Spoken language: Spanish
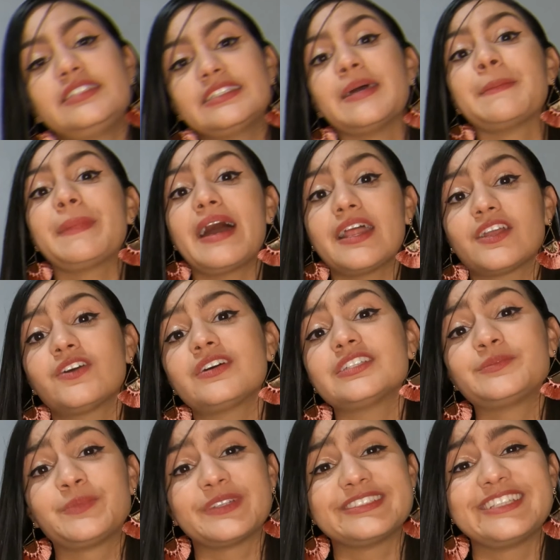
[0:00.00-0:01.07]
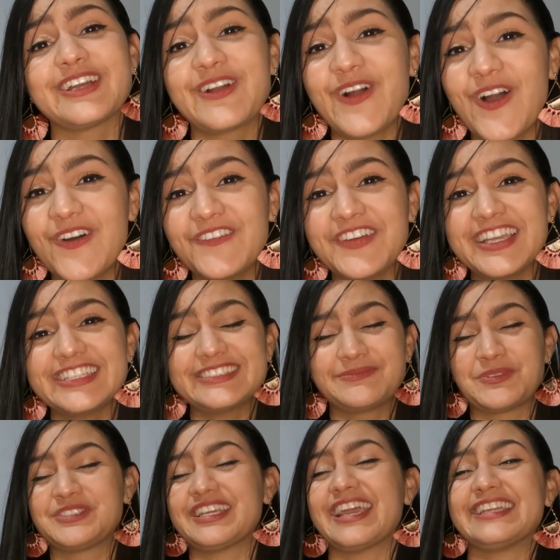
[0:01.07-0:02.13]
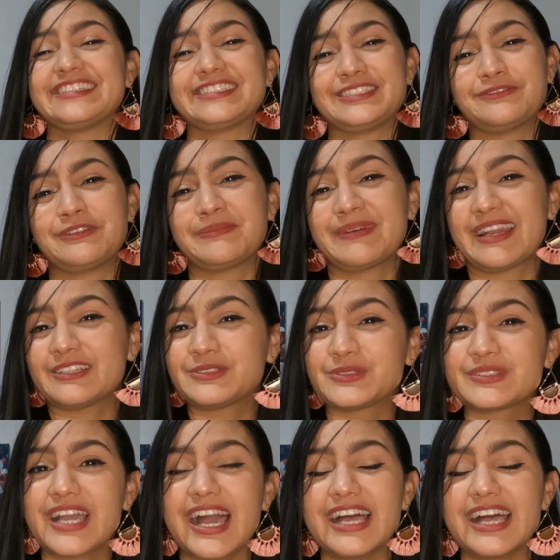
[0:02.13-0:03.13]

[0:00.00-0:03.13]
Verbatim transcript: Sin embargo, después de COVID, mucha gente se fue para sus